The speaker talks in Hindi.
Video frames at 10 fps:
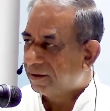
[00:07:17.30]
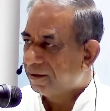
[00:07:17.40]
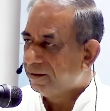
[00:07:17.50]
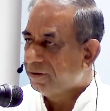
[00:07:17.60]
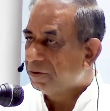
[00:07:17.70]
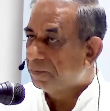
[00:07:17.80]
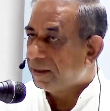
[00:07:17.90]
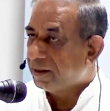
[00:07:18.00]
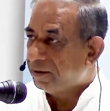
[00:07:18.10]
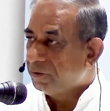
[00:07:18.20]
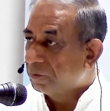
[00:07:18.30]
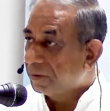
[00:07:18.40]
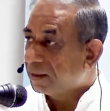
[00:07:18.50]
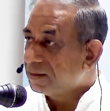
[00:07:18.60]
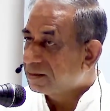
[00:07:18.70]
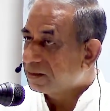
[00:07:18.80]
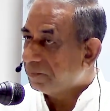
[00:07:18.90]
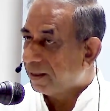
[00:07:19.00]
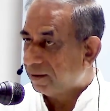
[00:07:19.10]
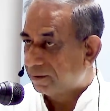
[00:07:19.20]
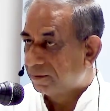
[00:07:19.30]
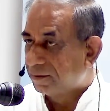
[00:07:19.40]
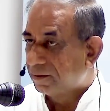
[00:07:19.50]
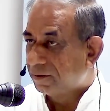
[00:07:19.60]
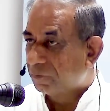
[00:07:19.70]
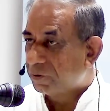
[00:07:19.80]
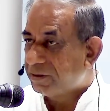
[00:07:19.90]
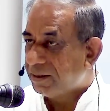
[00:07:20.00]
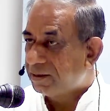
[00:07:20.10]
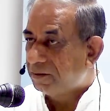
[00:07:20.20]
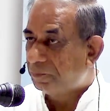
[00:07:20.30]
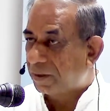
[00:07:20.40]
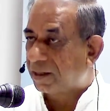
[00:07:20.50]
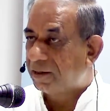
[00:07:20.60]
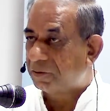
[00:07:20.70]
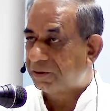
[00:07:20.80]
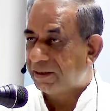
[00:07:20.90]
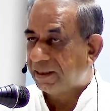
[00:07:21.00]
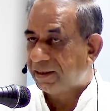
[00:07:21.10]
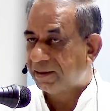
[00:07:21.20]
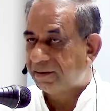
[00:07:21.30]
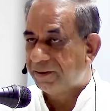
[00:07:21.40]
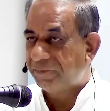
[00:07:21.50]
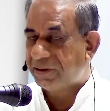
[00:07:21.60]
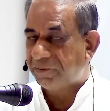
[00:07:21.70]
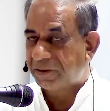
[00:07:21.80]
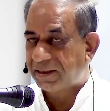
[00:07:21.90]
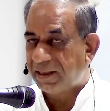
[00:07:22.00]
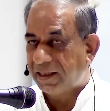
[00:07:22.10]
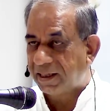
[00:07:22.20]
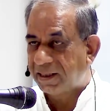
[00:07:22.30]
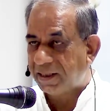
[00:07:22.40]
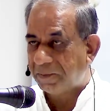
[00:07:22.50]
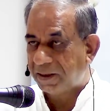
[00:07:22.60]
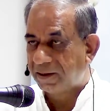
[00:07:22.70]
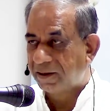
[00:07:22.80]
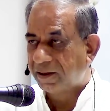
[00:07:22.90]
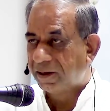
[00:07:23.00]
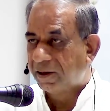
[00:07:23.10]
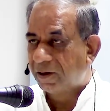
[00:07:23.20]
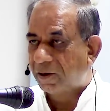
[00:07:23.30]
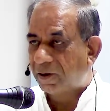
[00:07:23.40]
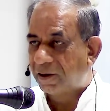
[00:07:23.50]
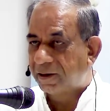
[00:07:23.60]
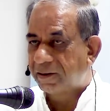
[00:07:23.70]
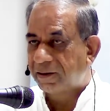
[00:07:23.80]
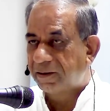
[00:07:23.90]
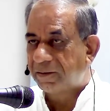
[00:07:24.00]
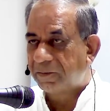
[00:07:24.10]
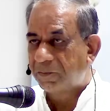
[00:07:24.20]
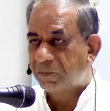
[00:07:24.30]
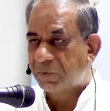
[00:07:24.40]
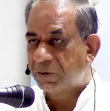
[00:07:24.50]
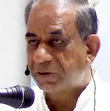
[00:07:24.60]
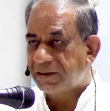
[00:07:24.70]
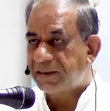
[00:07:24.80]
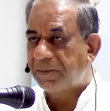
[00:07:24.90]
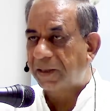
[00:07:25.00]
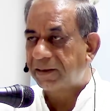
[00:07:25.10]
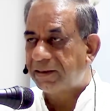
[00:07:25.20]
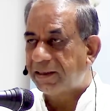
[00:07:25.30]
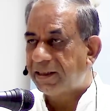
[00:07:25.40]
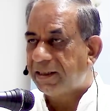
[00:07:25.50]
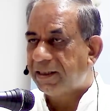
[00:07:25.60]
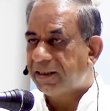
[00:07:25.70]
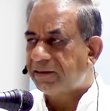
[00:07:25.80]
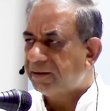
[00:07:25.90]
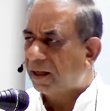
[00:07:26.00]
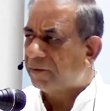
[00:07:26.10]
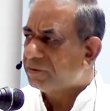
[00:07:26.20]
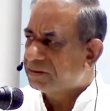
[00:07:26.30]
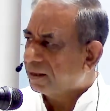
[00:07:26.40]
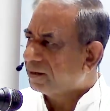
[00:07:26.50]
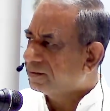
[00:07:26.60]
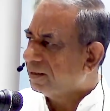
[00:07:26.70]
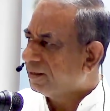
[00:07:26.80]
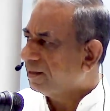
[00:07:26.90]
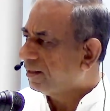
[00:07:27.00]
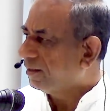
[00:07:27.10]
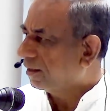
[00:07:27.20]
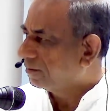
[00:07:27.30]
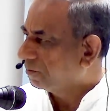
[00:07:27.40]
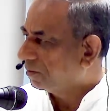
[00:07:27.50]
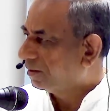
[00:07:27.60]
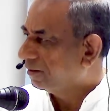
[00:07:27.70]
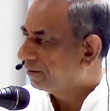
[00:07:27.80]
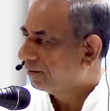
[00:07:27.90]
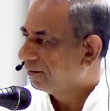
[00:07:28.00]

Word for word: न्यूमर न्यूमरल्स में वो चीज प्रकट होती है ये दिव्य जीवन की लेखनी में और um, जो तीसरी बात थी कि इतना विस्तार से लिखने की क्या ज़रूरत है